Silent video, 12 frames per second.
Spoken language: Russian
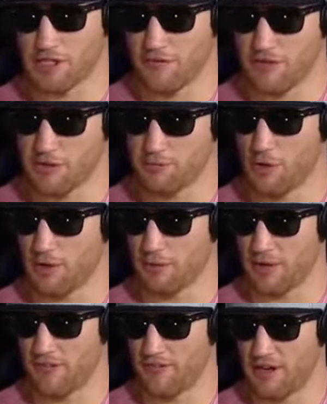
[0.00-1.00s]
что
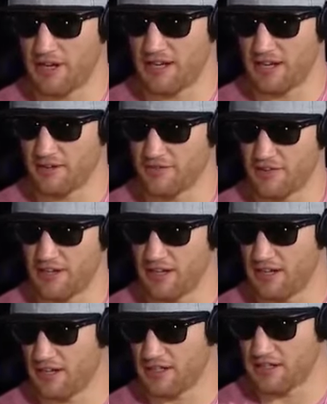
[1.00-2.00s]
Дональд так упал два
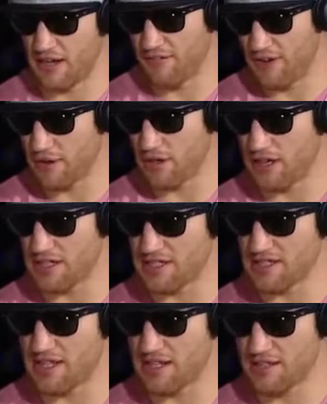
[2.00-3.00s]
раза, и
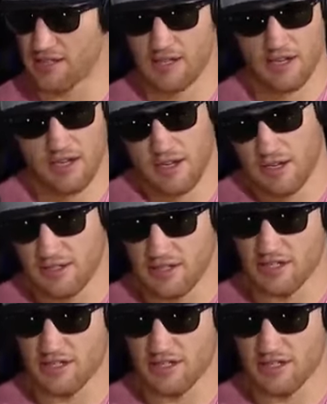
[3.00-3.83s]
мне пришлось продолжать